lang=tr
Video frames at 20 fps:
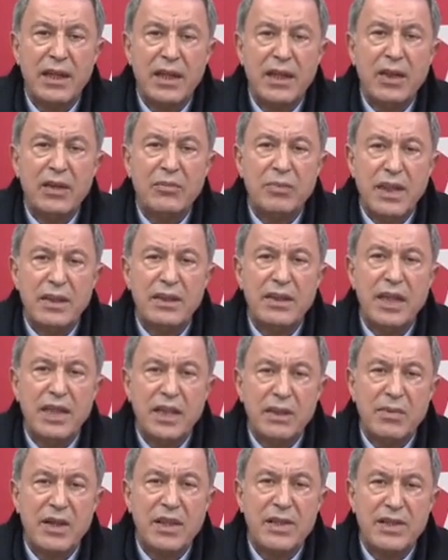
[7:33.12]
batıya
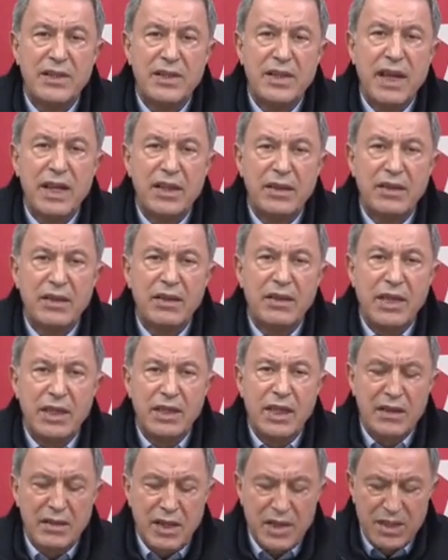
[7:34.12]
gitmek isteyen
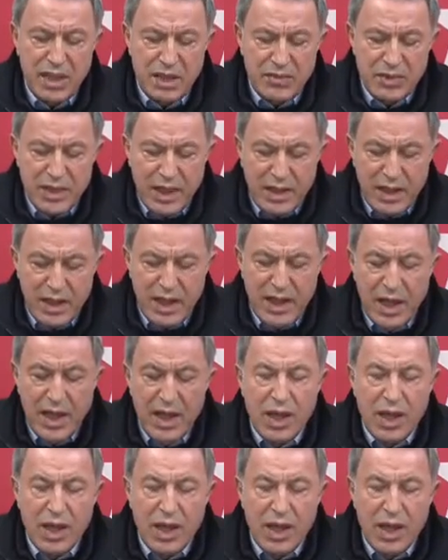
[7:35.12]
vatandaşlarımıza da